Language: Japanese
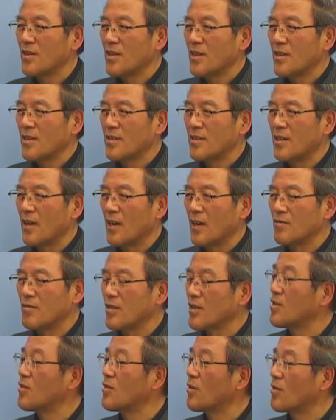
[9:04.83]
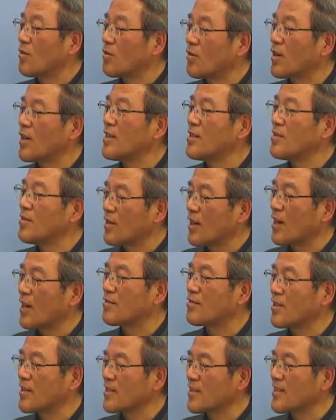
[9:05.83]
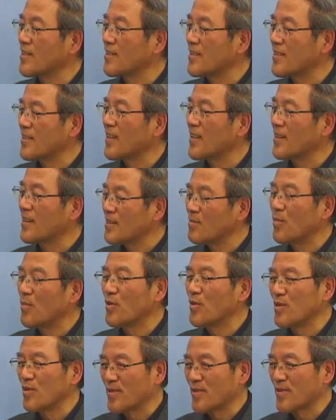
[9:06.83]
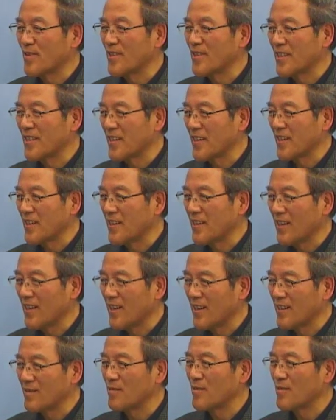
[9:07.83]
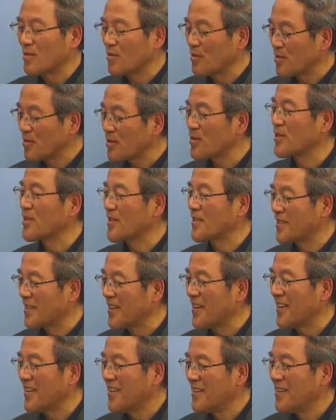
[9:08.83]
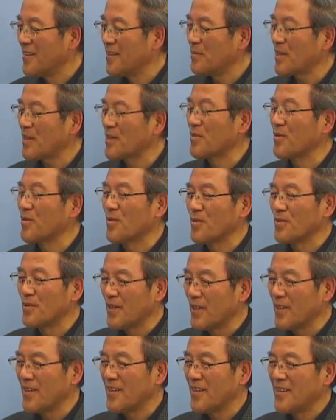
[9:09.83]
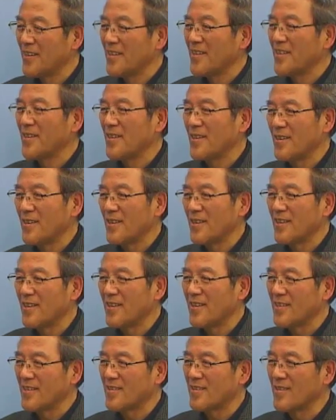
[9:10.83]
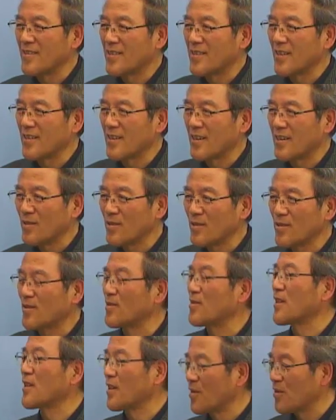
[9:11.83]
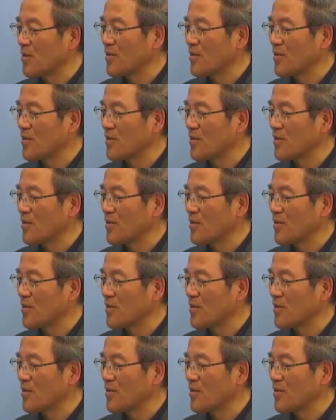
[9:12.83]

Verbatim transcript: 長野駅の5階のカルチャーセンターに木曜水彩画あるってことを知って、うん、まあ、そこで、えー、水彩画を続けようとこう